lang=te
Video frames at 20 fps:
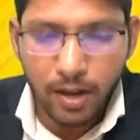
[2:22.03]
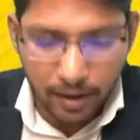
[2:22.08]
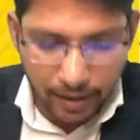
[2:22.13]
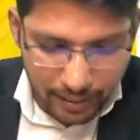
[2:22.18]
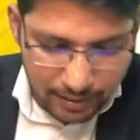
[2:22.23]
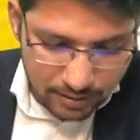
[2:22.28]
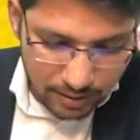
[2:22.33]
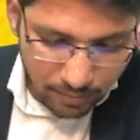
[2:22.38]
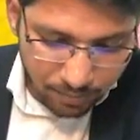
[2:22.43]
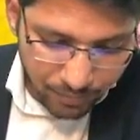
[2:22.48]

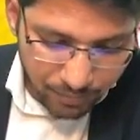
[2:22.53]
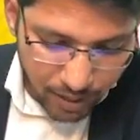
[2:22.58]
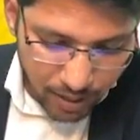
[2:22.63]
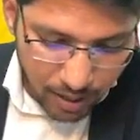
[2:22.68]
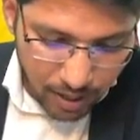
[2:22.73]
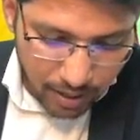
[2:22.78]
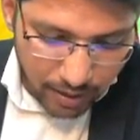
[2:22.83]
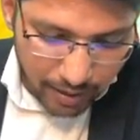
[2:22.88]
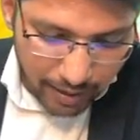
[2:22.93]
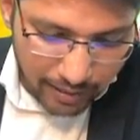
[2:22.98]
రైట్ సార్
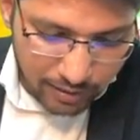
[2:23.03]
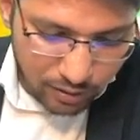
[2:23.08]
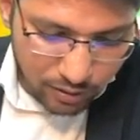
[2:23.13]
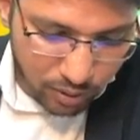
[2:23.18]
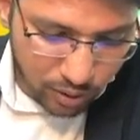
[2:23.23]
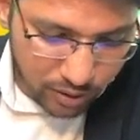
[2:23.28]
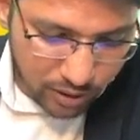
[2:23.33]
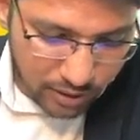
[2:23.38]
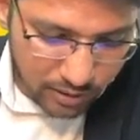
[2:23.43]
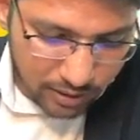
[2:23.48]
నెక్స్ట్
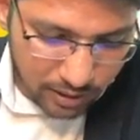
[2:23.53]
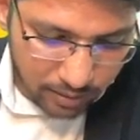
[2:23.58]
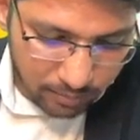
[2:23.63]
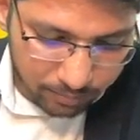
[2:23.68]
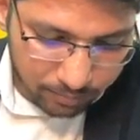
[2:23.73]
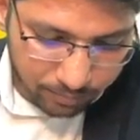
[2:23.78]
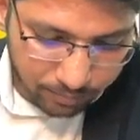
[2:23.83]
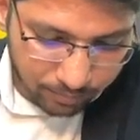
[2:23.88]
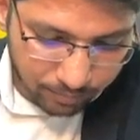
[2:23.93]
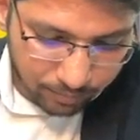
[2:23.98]
క్వశ్చన్ సార్
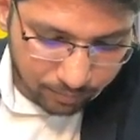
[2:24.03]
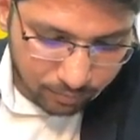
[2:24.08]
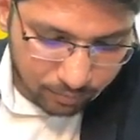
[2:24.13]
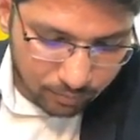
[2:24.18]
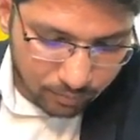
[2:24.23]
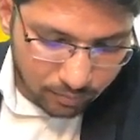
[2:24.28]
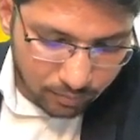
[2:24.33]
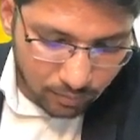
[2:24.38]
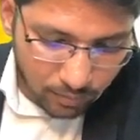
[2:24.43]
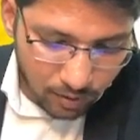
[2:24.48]

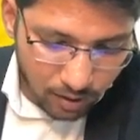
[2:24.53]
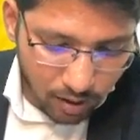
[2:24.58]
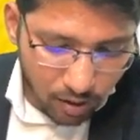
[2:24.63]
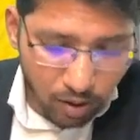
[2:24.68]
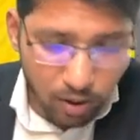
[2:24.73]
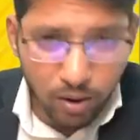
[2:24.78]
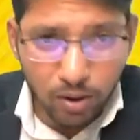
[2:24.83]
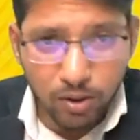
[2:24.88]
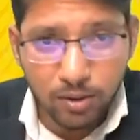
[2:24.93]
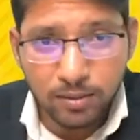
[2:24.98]

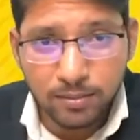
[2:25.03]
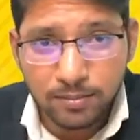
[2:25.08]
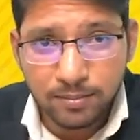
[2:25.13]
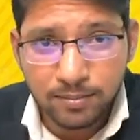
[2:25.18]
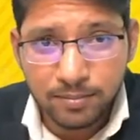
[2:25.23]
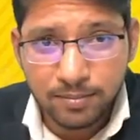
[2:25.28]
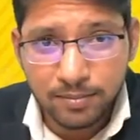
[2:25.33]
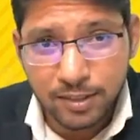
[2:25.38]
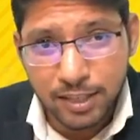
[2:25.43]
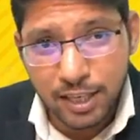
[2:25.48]
ఓహో
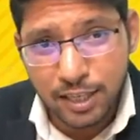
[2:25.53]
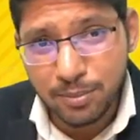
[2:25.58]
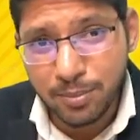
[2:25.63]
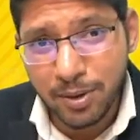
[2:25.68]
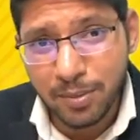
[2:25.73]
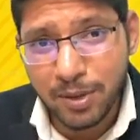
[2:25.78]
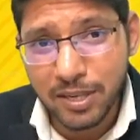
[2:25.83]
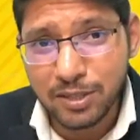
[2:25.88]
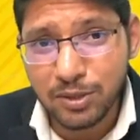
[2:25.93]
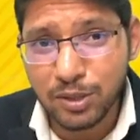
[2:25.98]

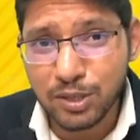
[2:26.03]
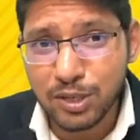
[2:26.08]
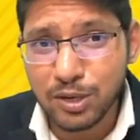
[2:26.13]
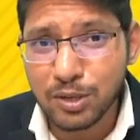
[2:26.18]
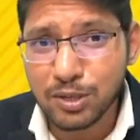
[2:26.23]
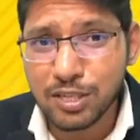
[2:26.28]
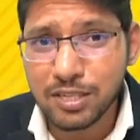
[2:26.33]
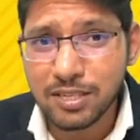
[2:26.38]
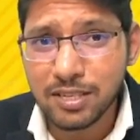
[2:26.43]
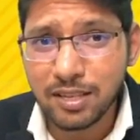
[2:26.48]
జడ్జ్మెంట్ బేస్ క్వశ్చన్
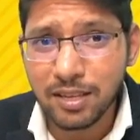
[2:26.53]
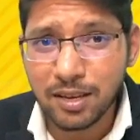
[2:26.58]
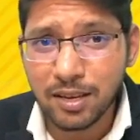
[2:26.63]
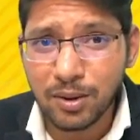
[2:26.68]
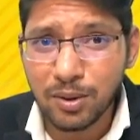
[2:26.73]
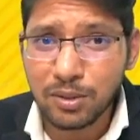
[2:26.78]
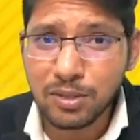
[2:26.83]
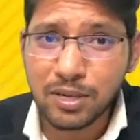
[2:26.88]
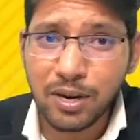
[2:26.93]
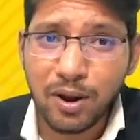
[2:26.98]
వచ్చేసింది
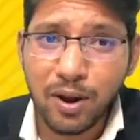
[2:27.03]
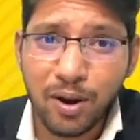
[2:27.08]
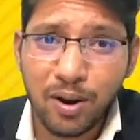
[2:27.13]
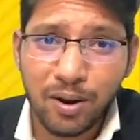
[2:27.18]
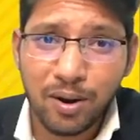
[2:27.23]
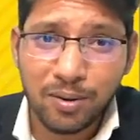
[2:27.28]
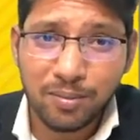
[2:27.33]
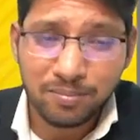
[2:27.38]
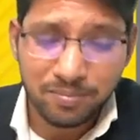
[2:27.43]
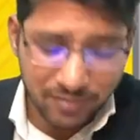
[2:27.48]
క్వశ్చన్లో
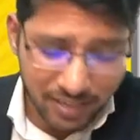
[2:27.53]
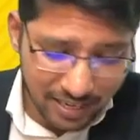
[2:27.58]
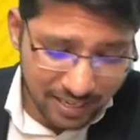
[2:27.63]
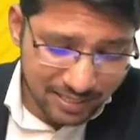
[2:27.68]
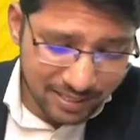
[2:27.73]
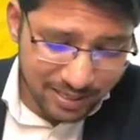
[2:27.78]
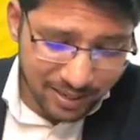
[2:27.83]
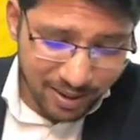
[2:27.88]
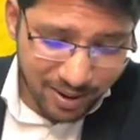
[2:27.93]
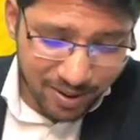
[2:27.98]

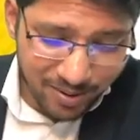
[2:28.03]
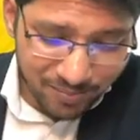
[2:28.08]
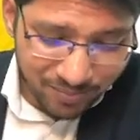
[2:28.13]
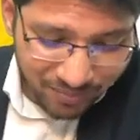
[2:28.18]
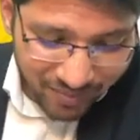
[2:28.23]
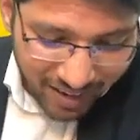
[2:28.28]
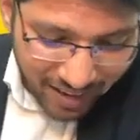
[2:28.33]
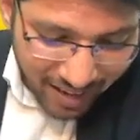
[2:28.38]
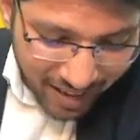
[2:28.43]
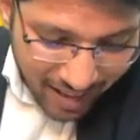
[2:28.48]
కేసులో
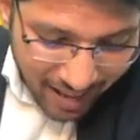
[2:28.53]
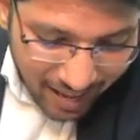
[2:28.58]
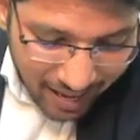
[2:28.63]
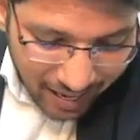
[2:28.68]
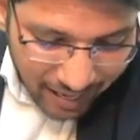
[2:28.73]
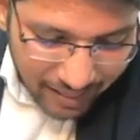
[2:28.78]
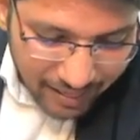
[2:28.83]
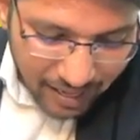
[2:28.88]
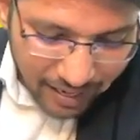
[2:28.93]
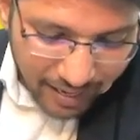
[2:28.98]

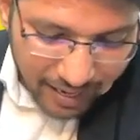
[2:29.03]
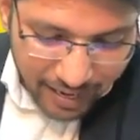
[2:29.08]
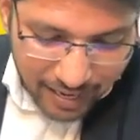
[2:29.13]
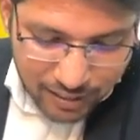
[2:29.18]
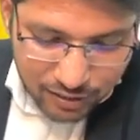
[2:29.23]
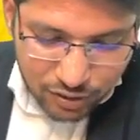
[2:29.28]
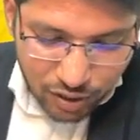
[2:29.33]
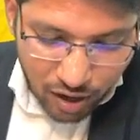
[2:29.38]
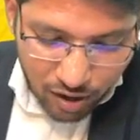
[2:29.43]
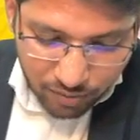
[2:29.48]
ఇన్ ద
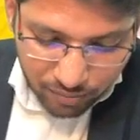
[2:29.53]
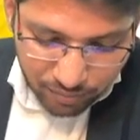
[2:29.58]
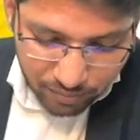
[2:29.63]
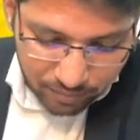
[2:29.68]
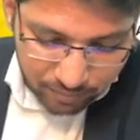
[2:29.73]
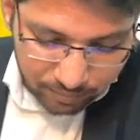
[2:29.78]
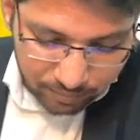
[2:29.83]
కేస్ ఆఫ్